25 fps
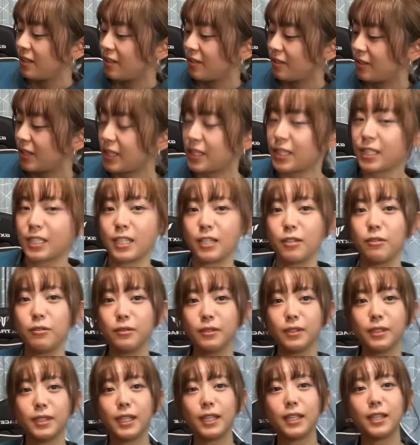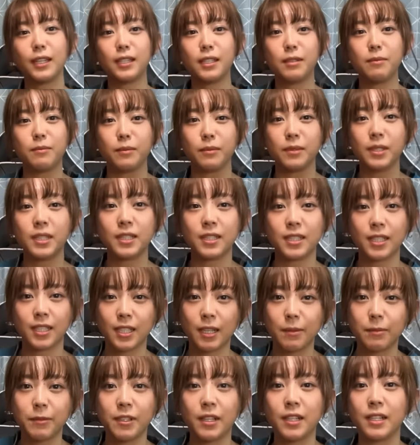私基本的にめっちゃ
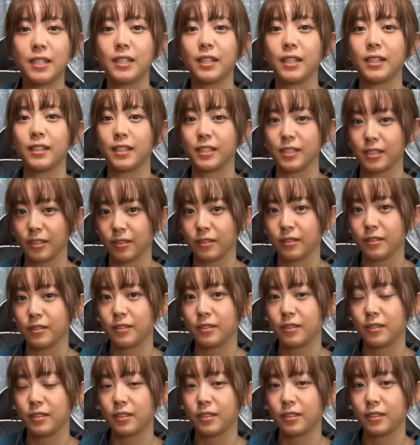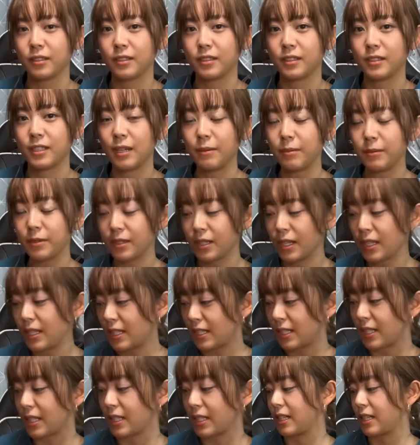寒がりなんですよ寒が
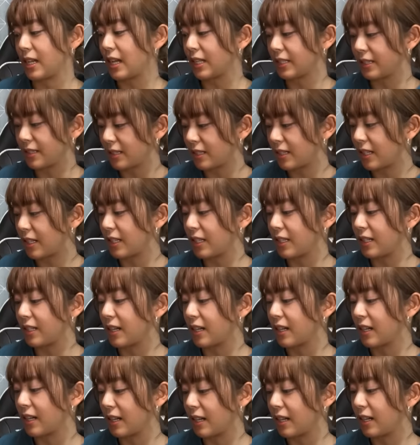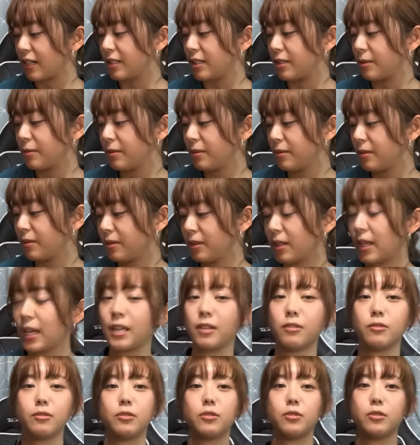りだ暑がりだから自分の
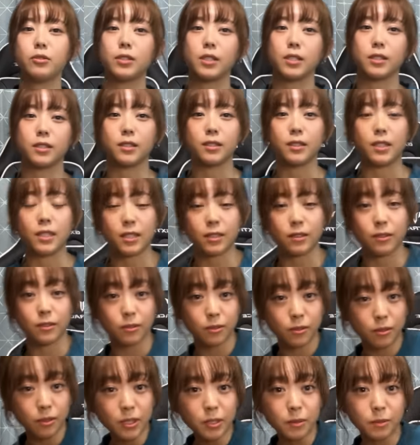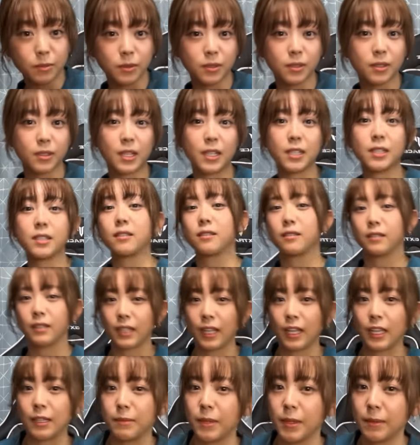体温調節ってすっごい難しく
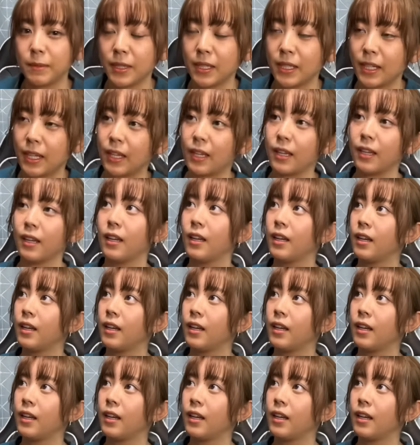て今まで